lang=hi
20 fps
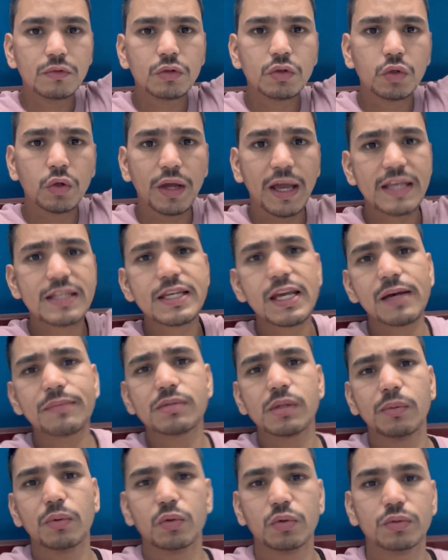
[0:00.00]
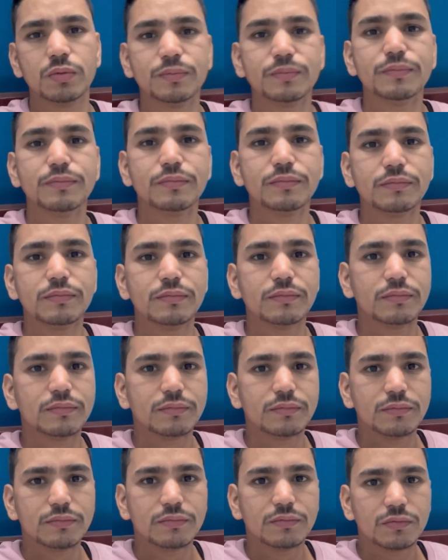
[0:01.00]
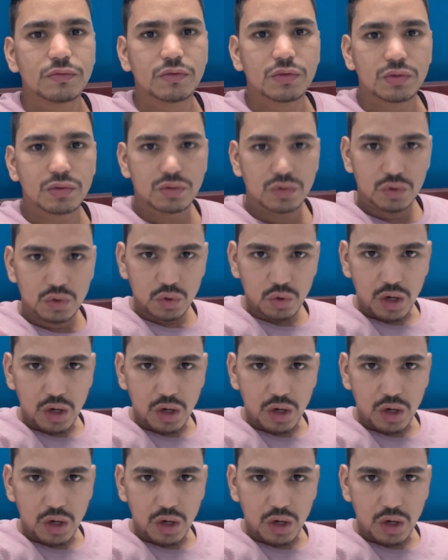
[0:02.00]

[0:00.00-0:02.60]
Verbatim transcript: तो कैसे हैं आप सब लोग तो